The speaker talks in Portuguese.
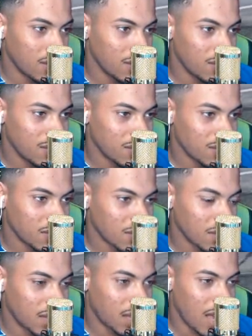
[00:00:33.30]
pra me arrumar aí.
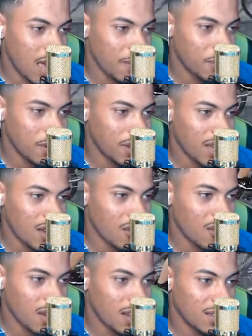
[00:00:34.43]
Cara, ah, pior que faço agora... Coisa,
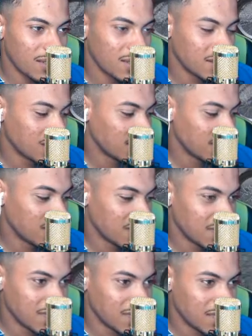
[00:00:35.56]
no capim faço tudo.
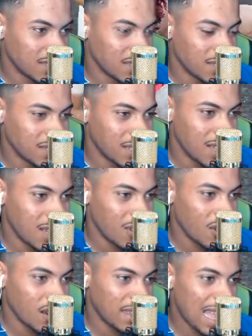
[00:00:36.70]
Agora
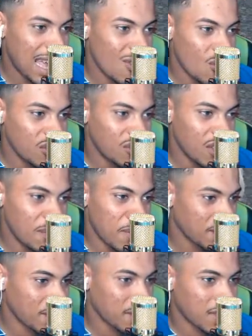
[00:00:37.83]
tá osso, hein, pai.
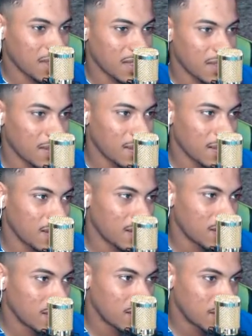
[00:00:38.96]
Pode crer, família.
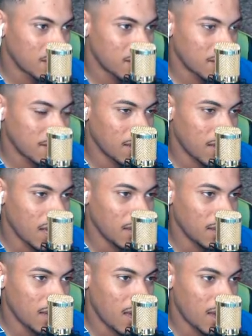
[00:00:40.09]
Tá não, tá
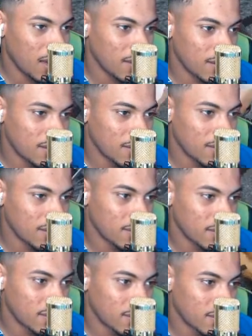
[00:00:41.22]
foda, não cheguei na cidade agora, tô
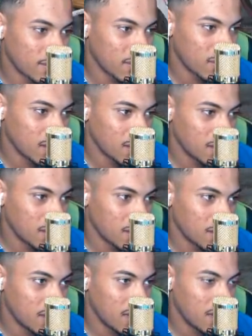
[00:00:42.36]
passando necessidade. Desse
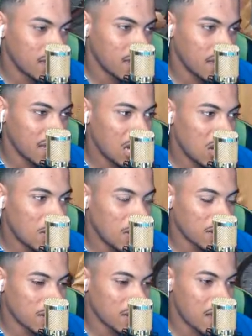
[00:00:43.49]
jeitão, mano. Tá Sabe o
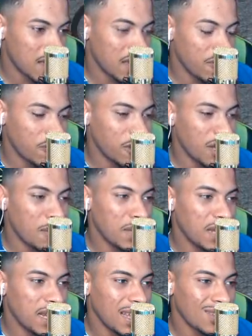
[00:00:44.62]
que, que vira?
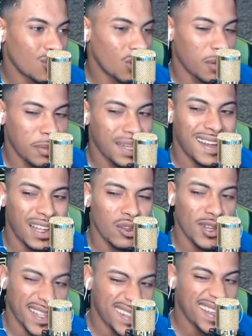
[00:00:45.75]
Mineradora. Mineradora você
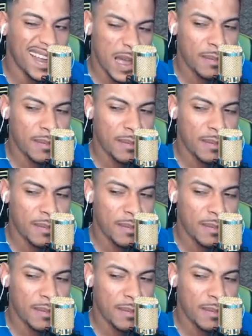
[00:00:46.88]
ganha bem.